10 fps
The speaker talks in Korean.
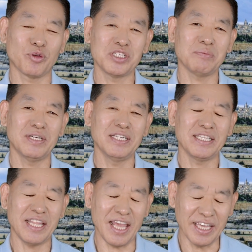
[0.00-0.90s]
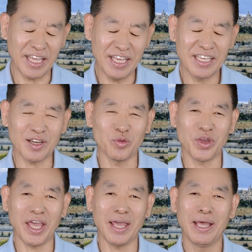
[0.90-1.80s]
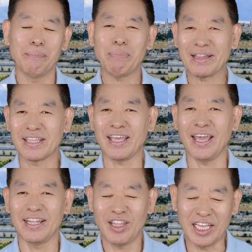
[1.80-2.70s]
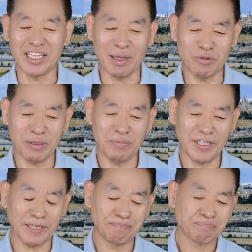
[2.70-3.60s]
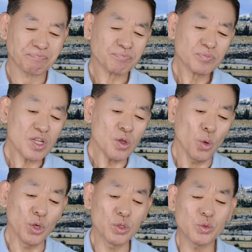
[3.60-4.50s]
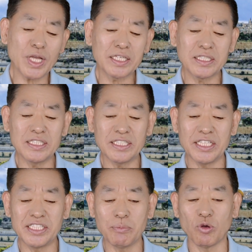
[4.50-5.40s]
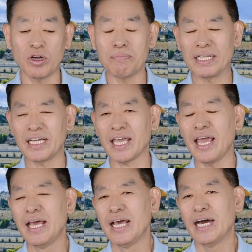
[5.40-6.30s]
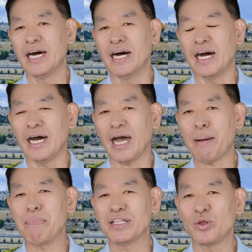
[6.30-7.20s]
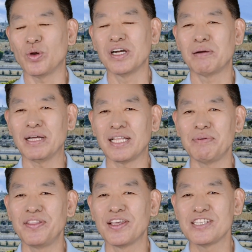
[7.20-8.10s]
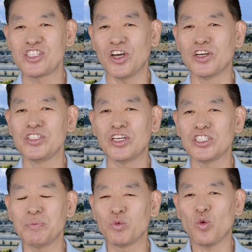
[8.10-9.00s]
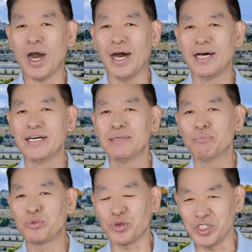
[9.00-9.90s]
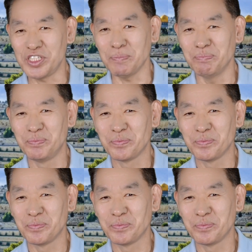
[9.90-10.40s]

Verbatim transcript: 부르심을 네 개의 경우에 받게 되기 때문입니다. 오늘 구 장 전체의 제목을 만약에 한마디로 언급한다면 성령님과 부르심.